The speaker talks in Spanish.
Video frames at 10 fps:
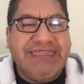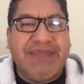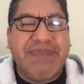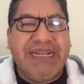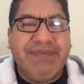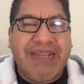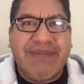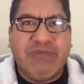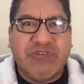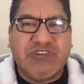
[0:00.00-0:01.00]
También
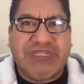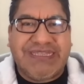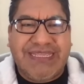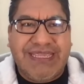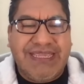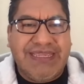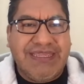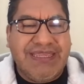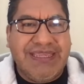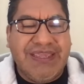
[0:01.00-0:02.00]
hablamos de
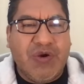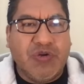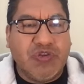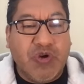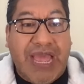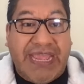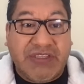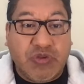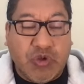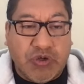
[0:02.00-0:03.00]
eh, otro
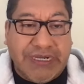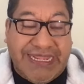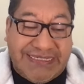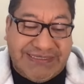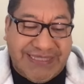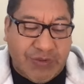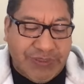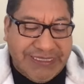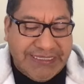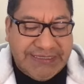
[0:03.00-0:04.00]
actor
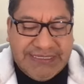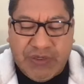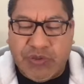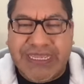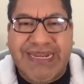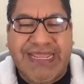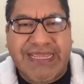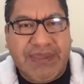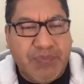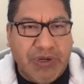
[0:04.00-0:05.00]
estadounidense. Oigan,
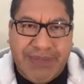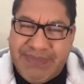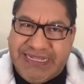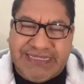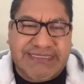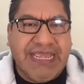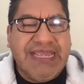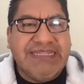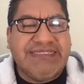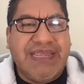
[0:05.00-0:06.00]
¿en qué polémicas
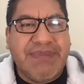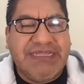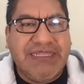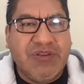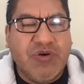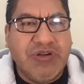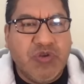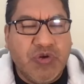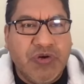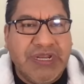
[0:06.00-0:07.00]
se ha metido
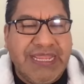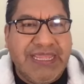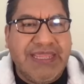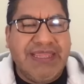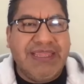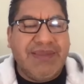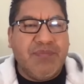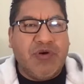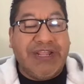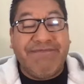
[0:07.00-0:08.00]
don eh,
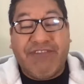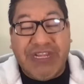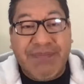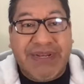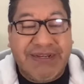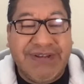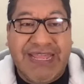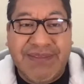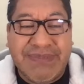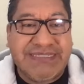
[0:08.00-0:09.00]
Morgan Freeman?
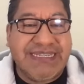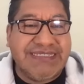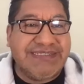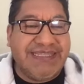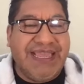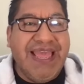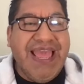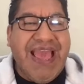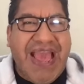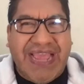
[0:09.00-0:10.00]
Nada más este
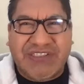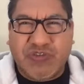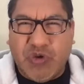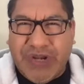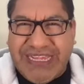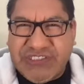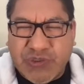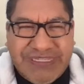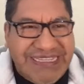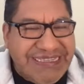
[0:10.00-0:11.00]

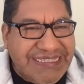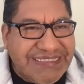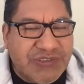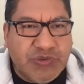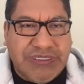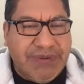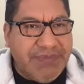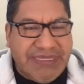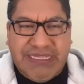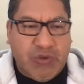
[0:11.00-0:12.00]
actorazo,
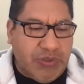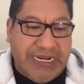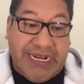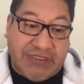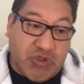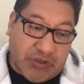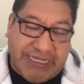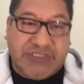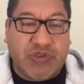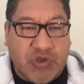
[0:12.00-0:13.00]
indiscutiblemente un gran
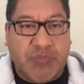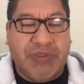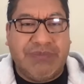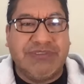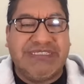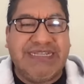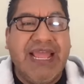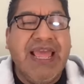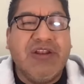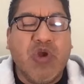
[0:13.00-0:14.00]
actor. Eso no lo podemos
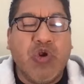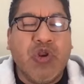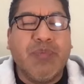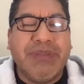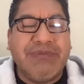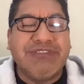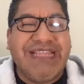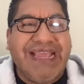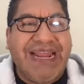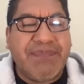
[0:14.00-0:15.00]
decir, no, no lo podemos
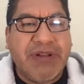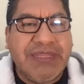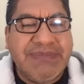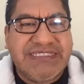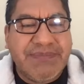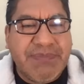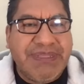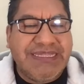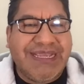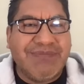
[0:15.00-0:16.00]
negar. Pero además también
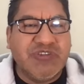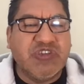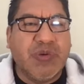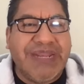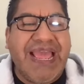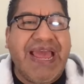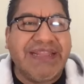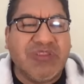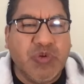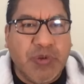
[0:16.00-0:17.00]
platicamos sobre
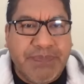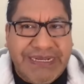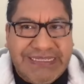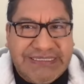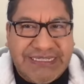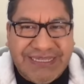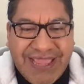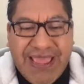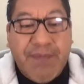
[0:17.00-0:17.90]
Arturo Peniche.